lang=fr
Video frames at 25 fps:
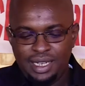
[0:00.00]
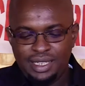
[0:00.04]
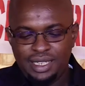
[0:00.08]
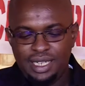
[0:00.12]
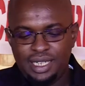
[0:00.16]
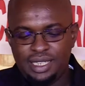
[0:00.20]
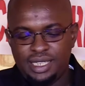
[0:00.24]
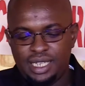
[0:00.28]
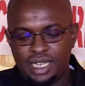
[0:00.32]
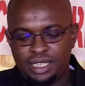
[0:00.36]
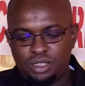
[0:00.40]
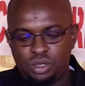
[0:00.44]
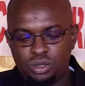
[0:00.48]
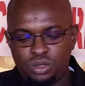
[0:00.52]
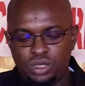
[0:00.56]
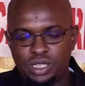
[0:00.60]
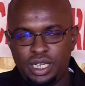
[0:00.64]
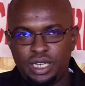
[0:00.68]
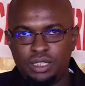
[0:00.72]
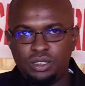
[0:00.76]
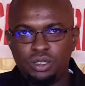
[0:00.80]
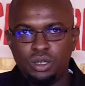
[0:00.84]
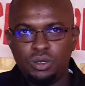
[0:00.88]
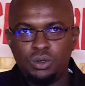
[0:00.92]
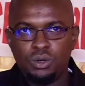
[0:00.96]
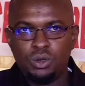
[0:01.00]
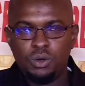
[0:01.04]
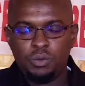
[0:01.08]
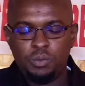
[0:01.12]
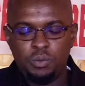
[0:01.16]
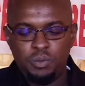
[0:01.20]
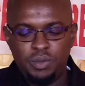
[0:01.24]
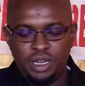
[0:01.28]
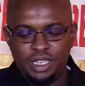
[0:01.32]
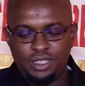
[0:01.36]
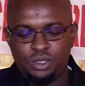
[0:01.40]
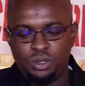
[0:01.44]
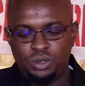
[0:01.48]
des associations
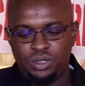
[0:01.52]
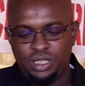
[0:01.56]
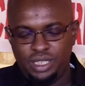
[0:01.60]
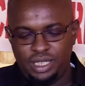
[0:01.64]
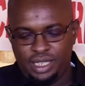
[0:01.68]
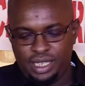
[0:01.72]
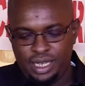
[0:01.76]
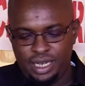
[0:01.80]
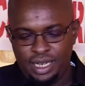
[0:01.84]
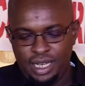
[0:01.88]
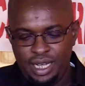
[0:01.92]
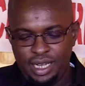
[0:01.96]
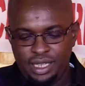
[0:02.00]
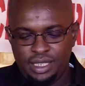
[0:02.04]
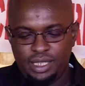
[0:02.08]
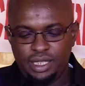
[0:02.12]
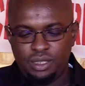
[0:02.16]
groupements soniqués